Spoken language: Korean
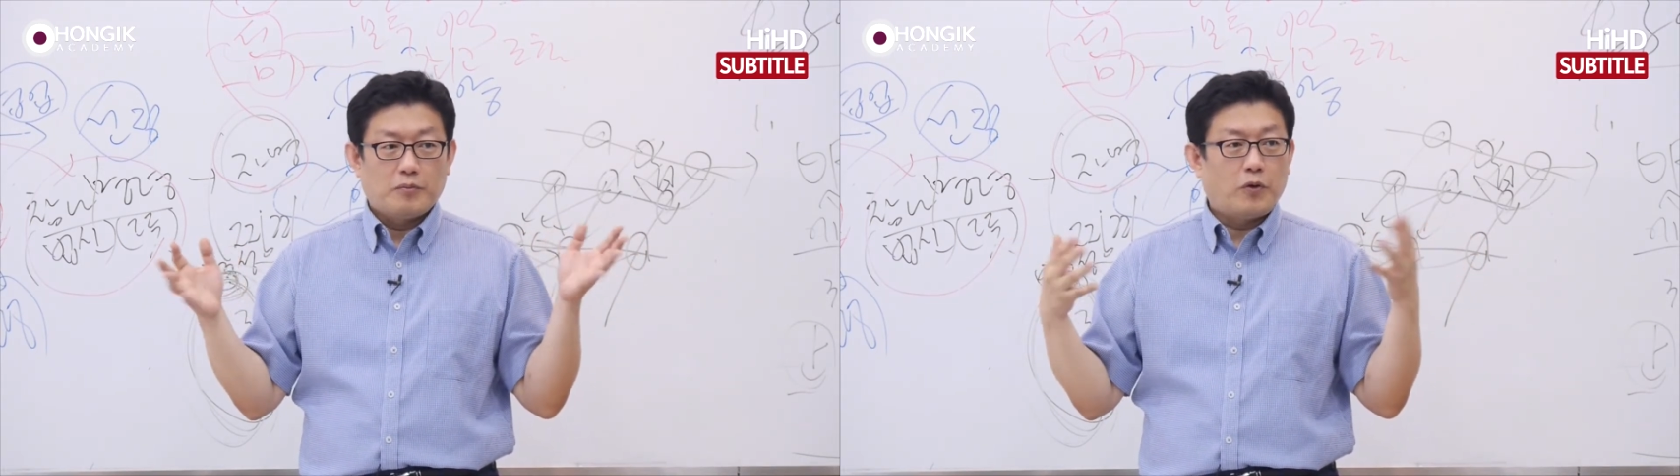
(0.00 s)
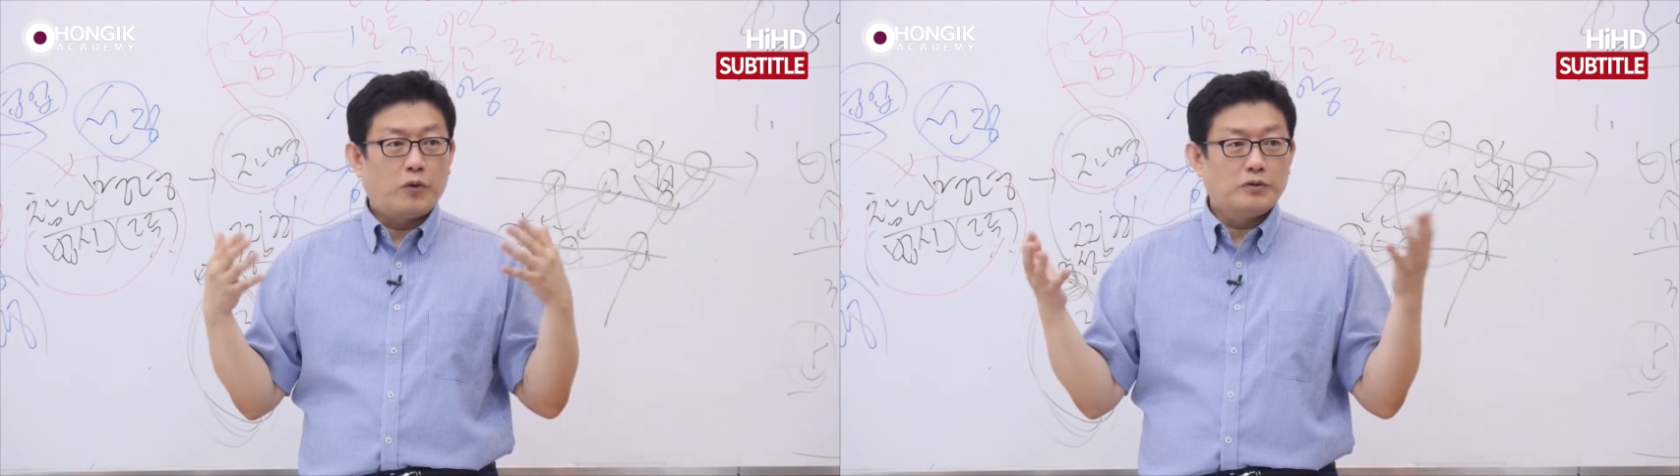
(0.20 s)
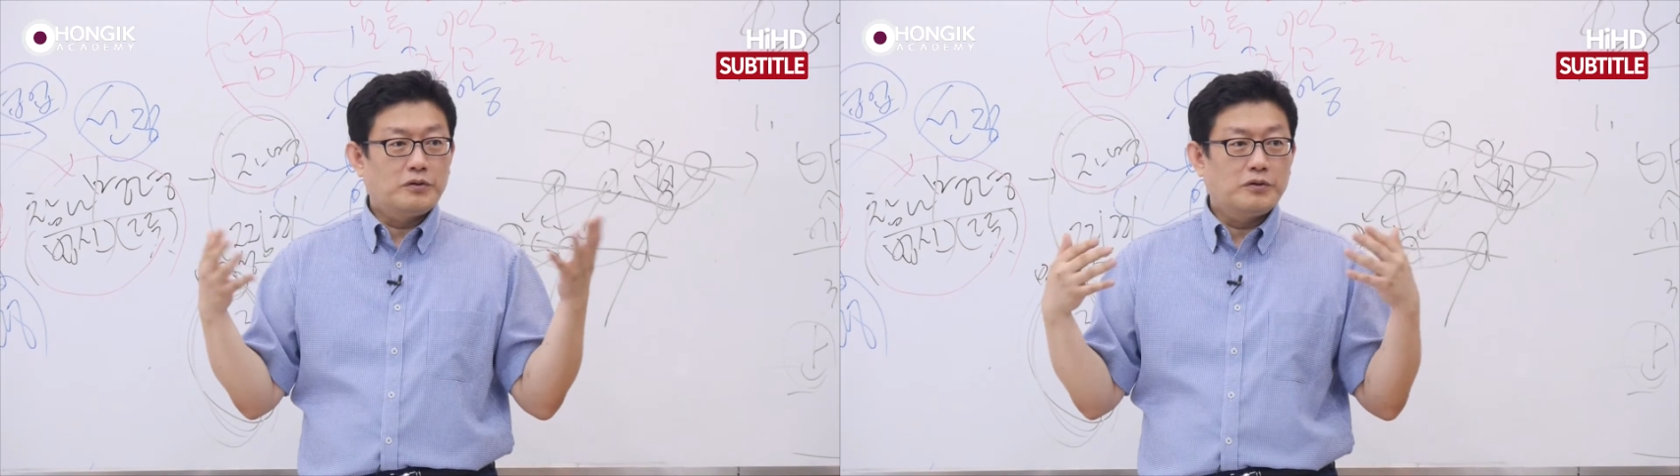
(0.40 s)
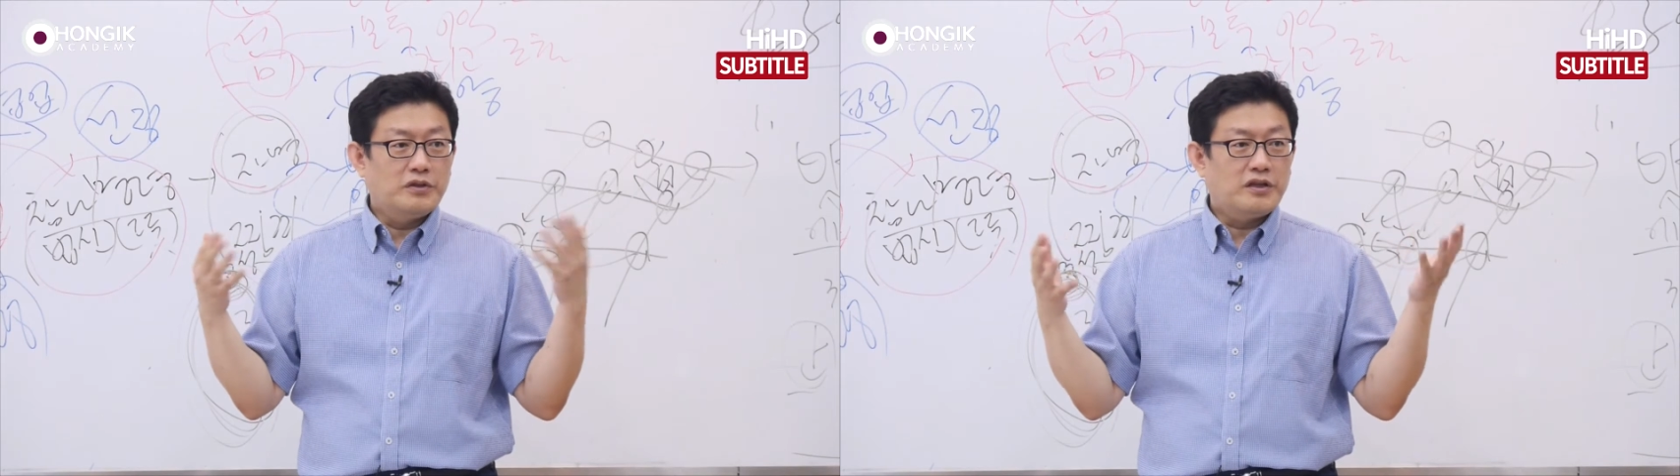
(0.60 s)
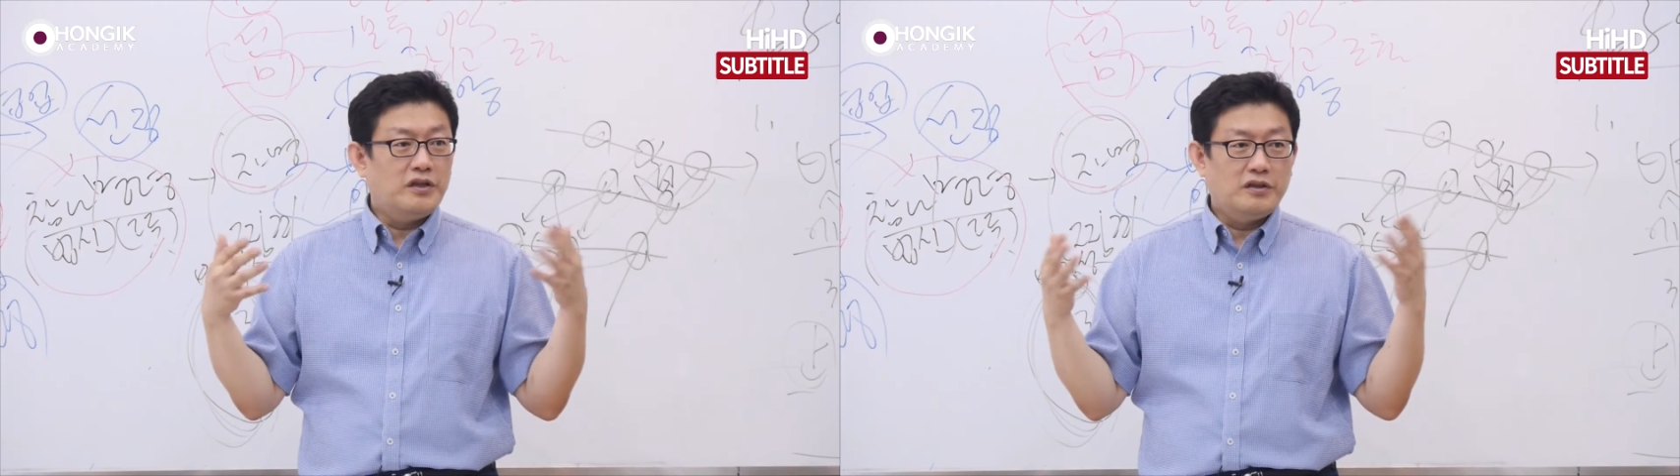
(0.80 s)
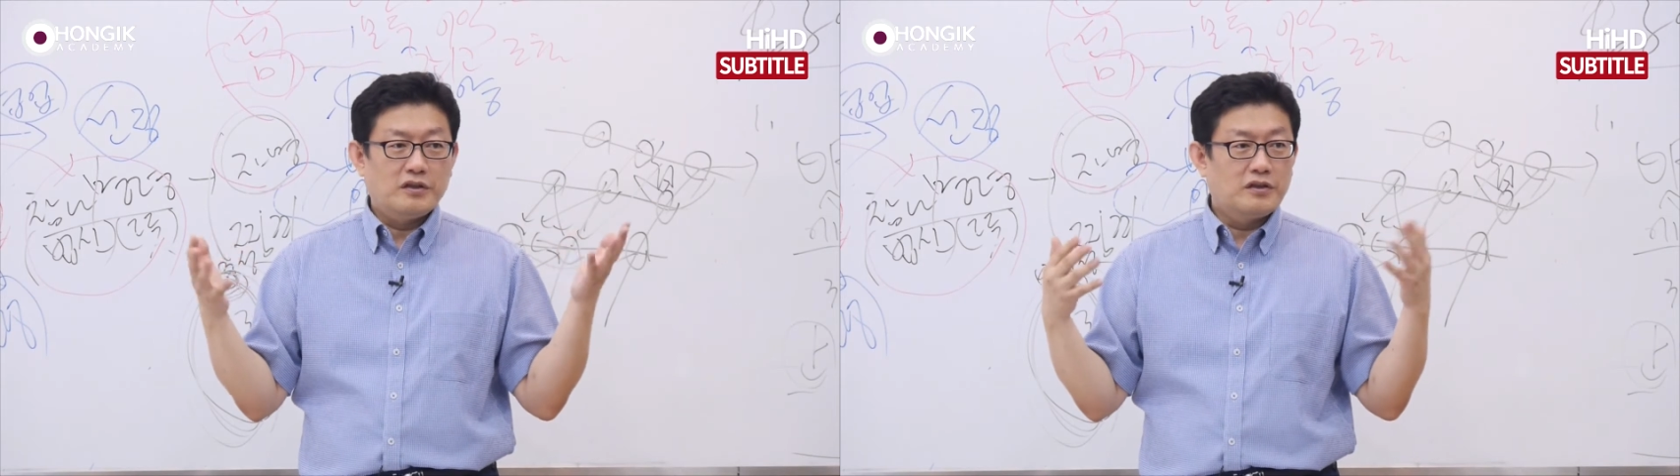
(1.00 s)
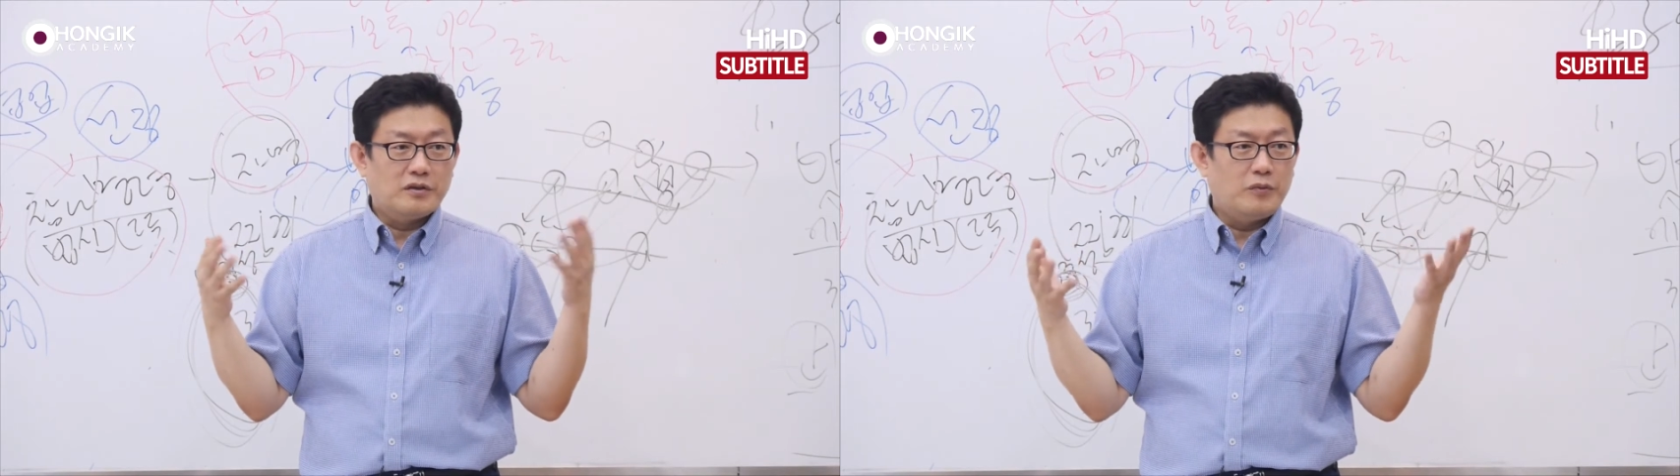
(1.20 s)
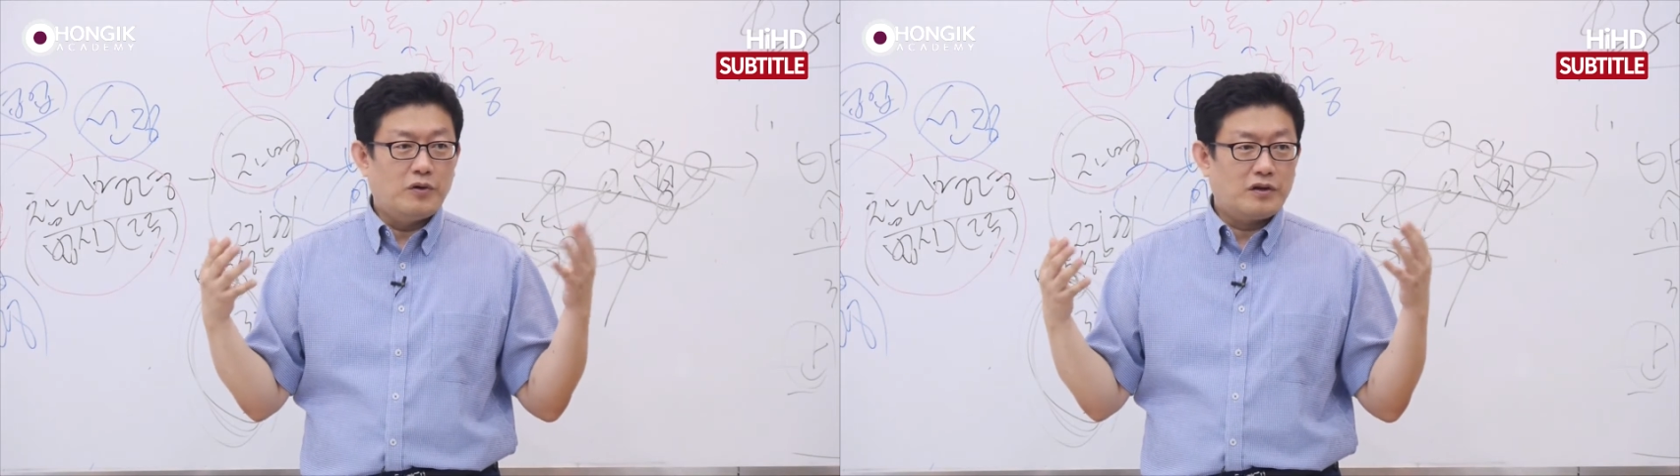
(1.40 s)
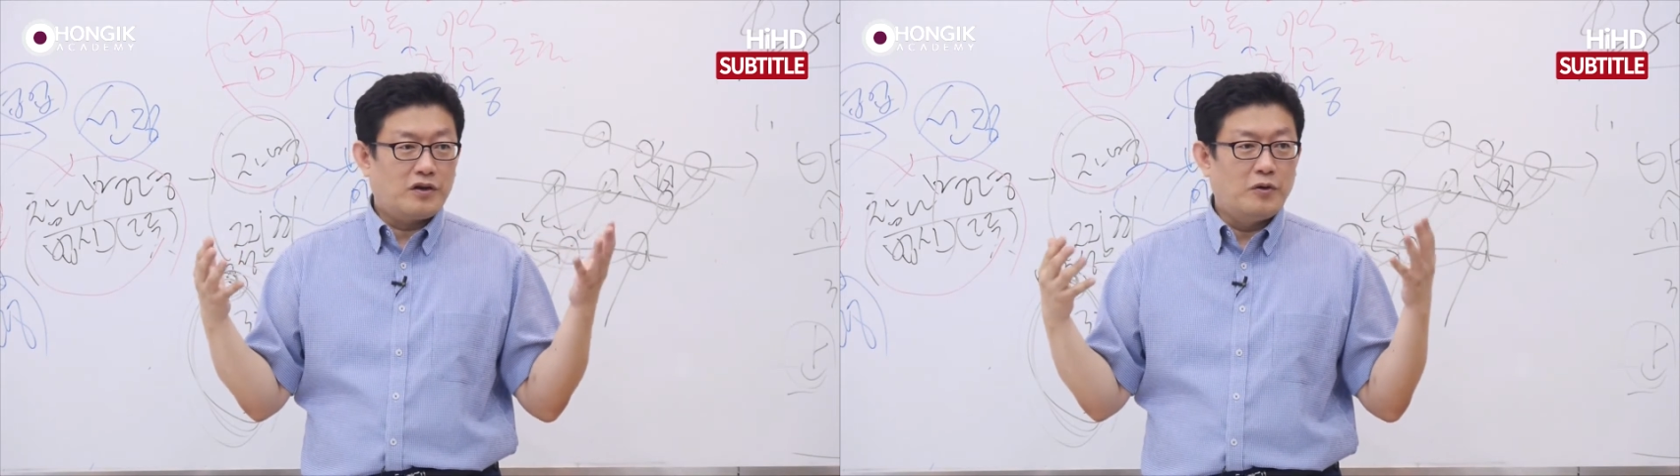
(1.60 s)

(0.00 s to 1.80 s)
보고 듣고 느끼는 거는 뭐